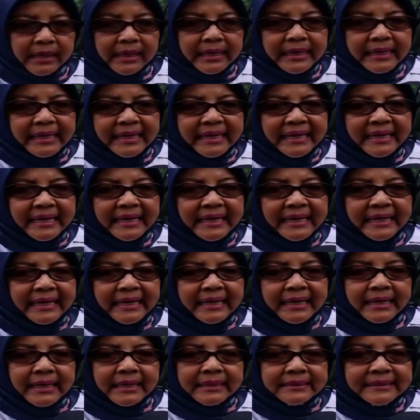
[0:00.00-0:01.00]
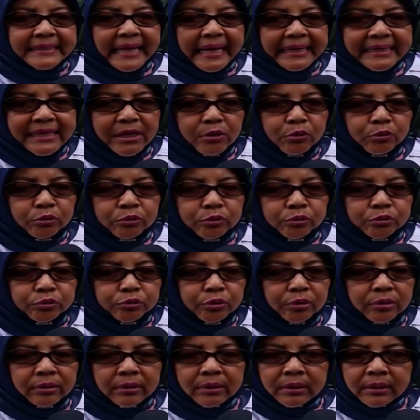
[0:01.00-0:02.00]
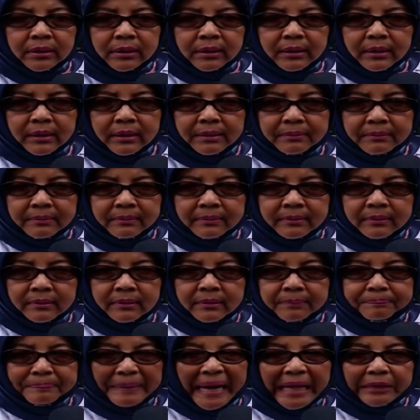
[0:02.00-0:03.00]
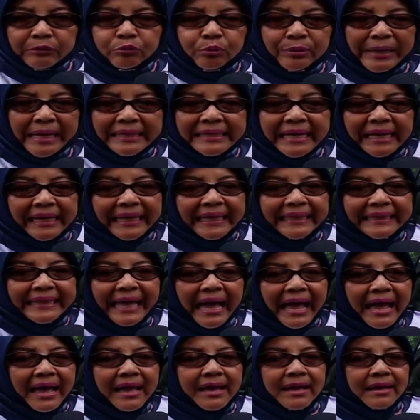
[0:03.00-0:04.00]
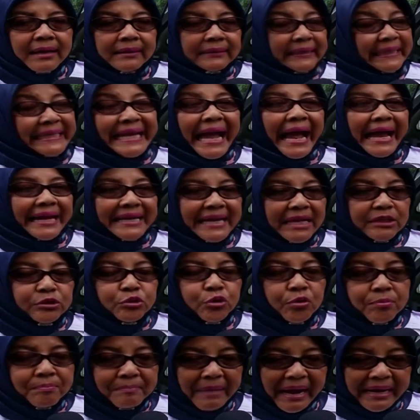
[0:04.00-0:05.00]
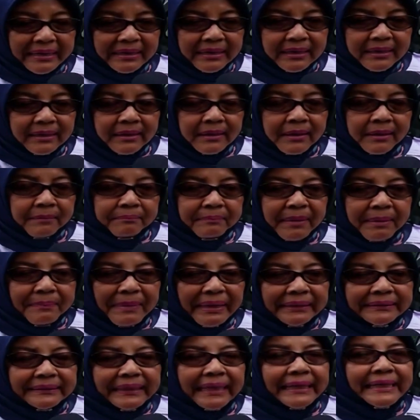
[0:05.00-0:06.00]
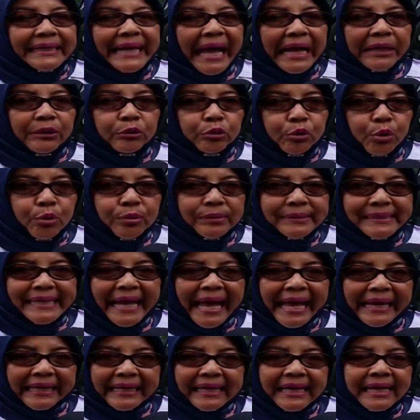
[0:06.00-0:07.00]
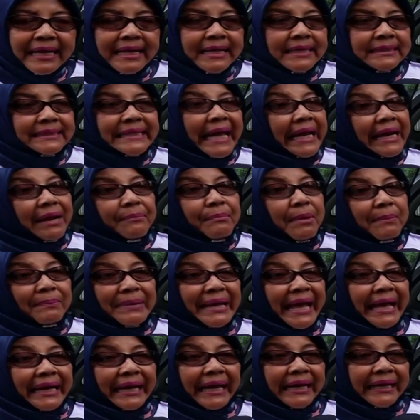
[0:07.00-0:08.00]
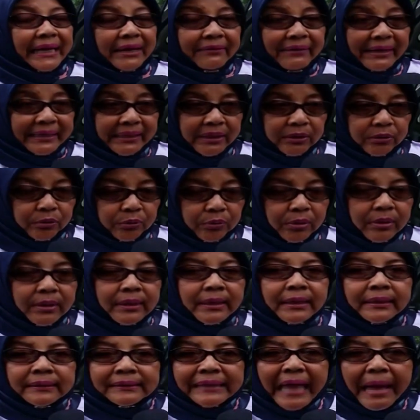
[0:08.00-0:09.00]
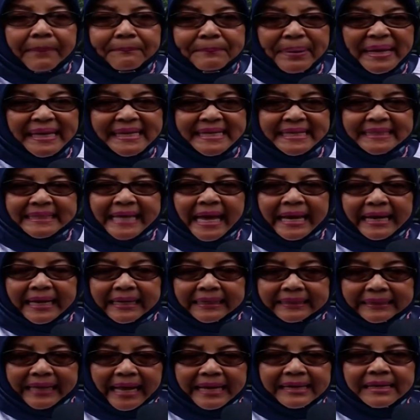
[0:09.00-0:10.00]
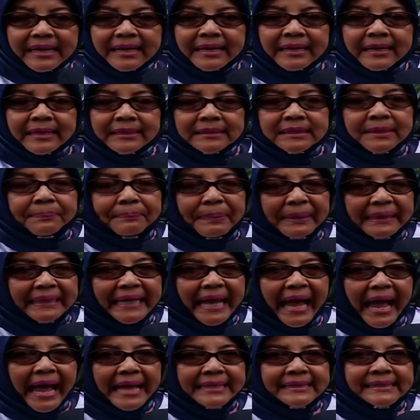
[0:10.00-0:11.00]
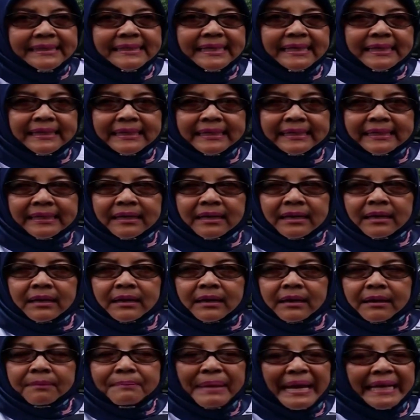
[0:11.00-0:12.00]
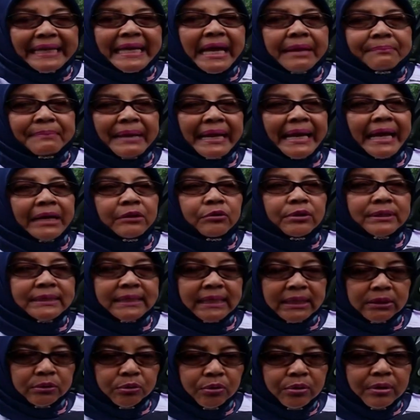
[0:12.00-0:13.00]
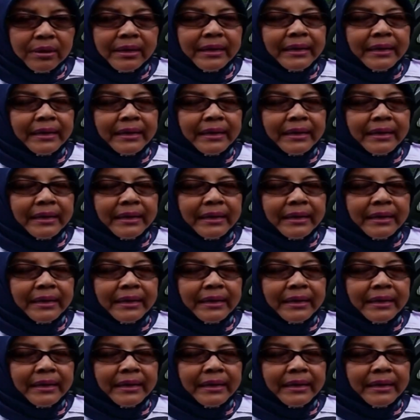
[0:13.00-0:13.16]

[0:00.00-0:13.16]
Uh, jadi untuk um, peraturannya kita tidak ada cuman memang tergantung dari cara memelihara hewan itu tapi disarankan seperti anjing Belgian Malinois itu